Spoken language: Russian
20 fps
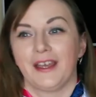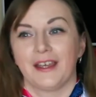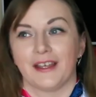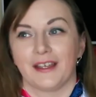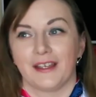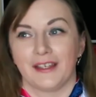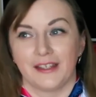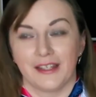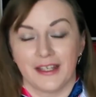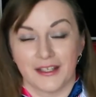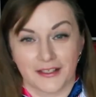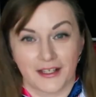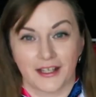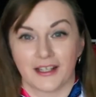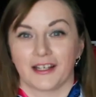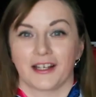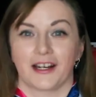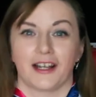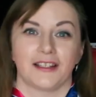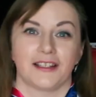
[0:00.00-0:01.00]
Э,
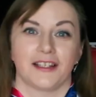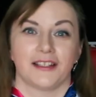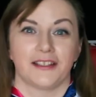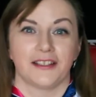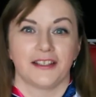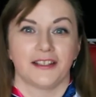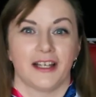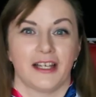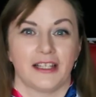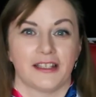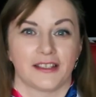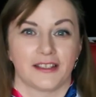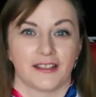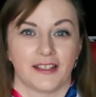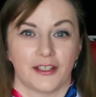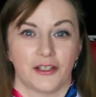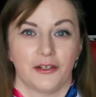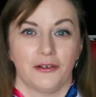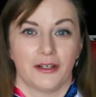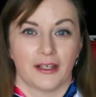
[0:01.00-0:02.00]
несколько раз я сняла этот
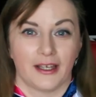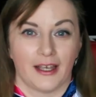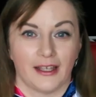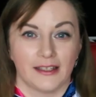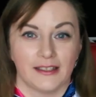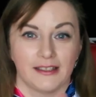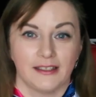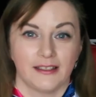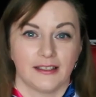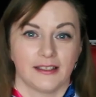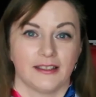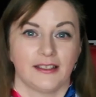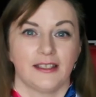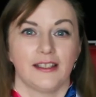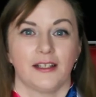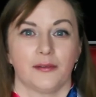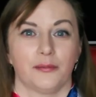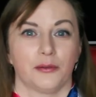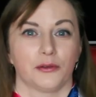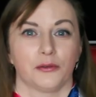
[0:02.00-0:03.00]
значок, и один из
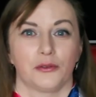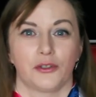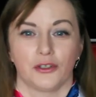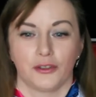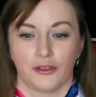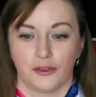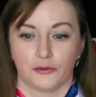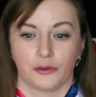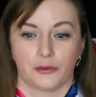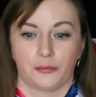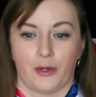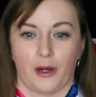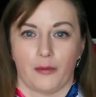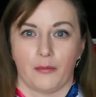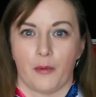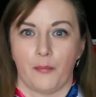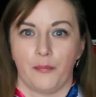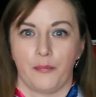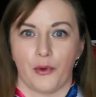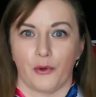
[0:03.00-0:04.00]
них получился вот
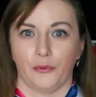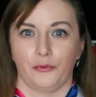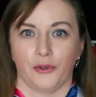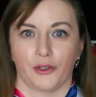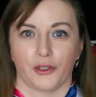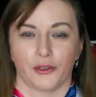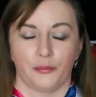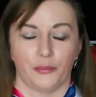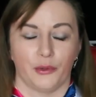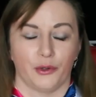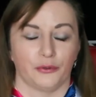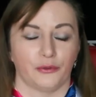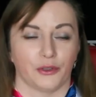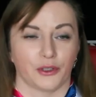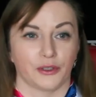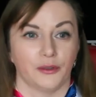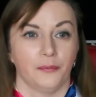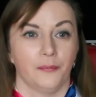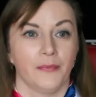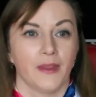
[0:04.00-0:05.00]
прямо
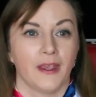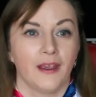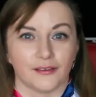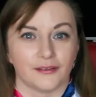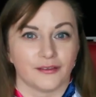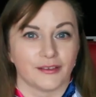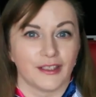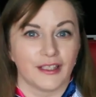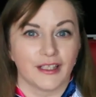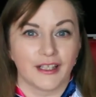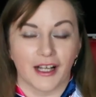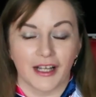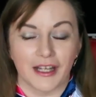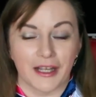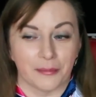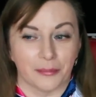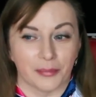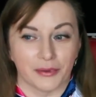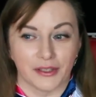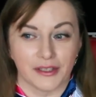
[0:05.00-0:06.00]
perfect-perfect.
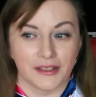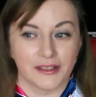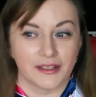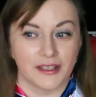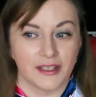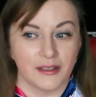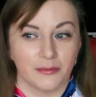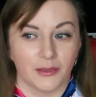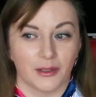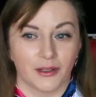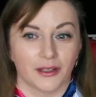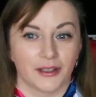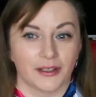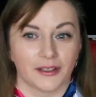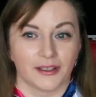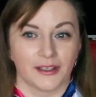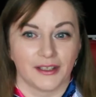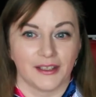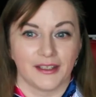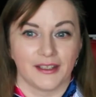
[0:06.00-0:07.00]
Великолепный
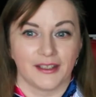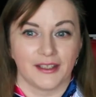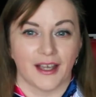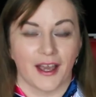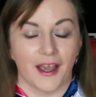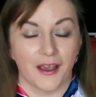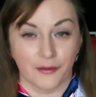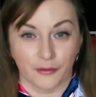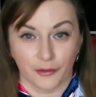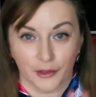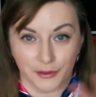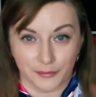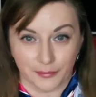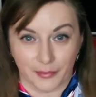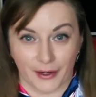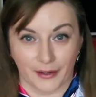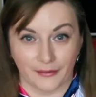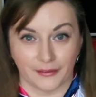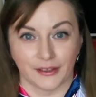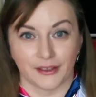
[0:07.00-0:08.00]
снимок, и я его
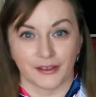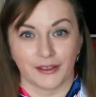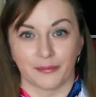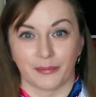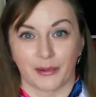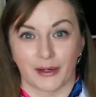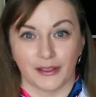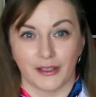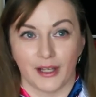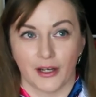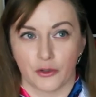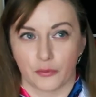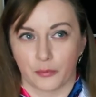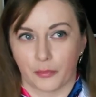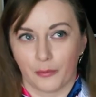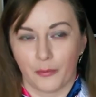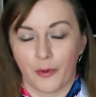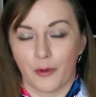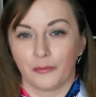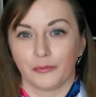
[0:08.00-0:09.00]
отправила на продажу.
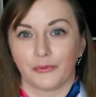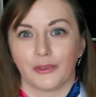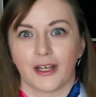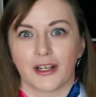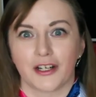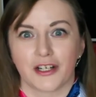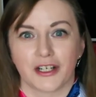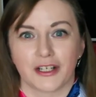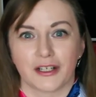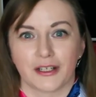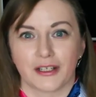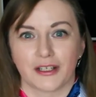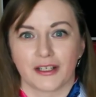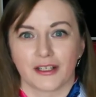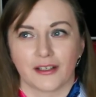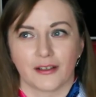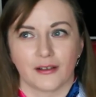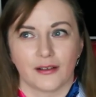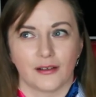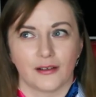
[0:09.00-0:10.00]
по даже
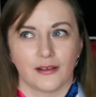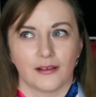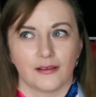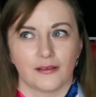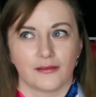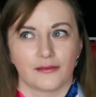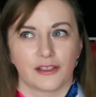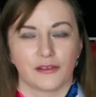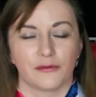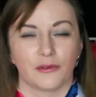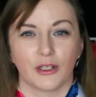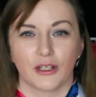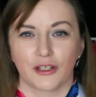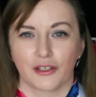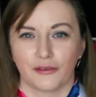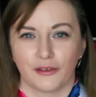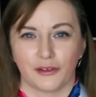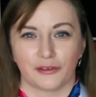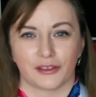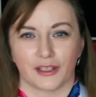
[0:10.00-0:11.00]
э, всего
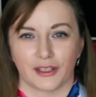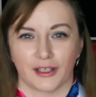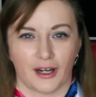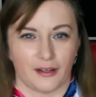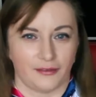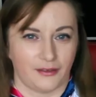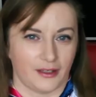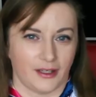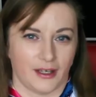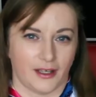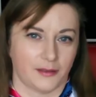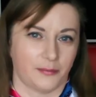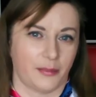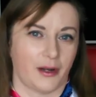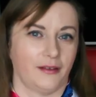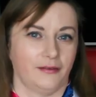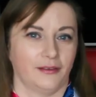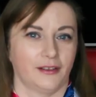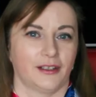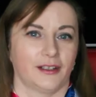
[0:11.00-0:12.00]
лишь две фотографии я
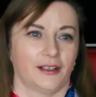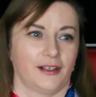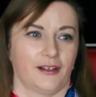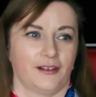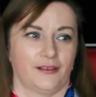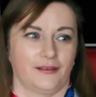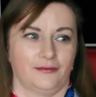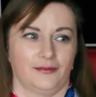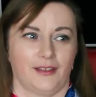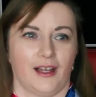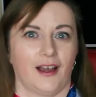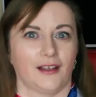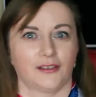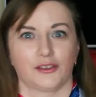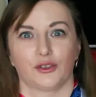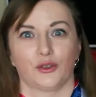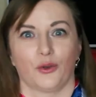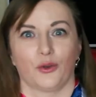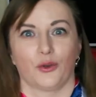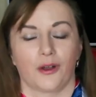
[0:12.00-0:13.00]
отправила на
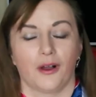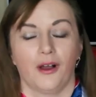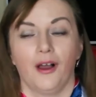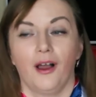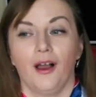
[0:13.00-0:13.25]
сток.